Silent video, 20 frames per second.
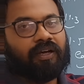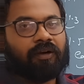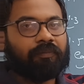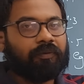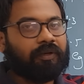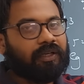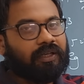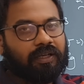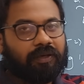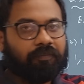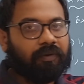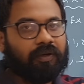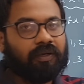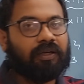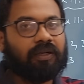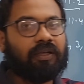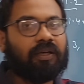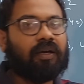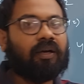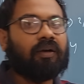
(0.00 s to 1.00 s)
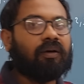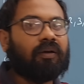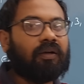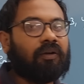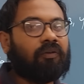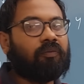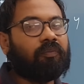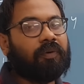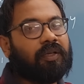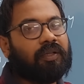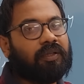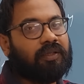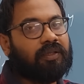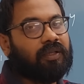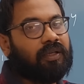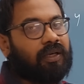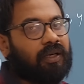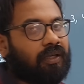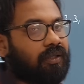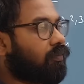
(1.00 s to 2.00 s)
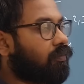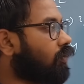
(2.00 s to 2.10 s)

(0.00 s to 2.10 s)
அப்படின்னு கேட்பாங்க இல்லையா லெவன் பாயிண்ட் த்ரீல அது